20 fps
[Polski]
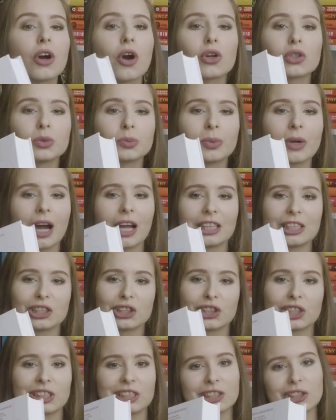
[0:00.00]
Chorób, ale
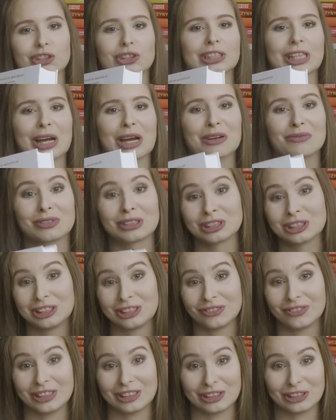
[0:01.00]
jeszcze ich nie czytałam, więc
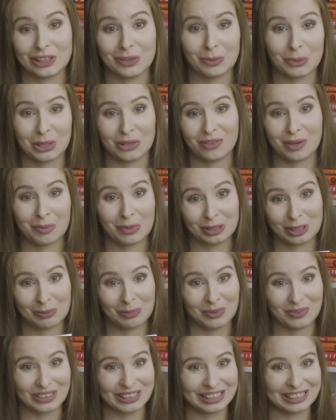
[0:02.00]
nic więcej nie mogę Wam o nich
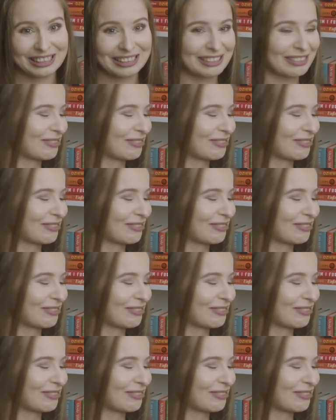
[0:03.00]
powiedzieć.